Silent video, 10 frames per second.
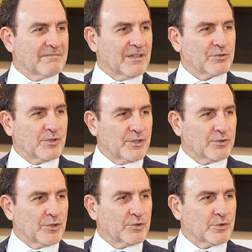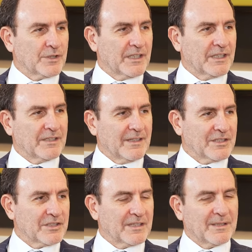var şöyle şöyle şu kadar
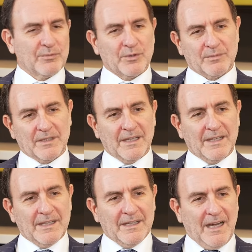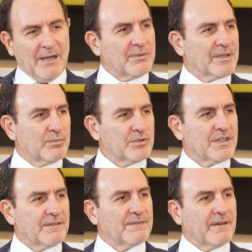ihracat yapıyorum diye. Halbuki bu
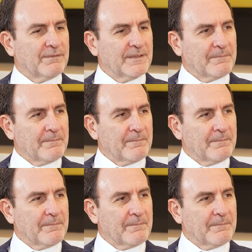şeffaflık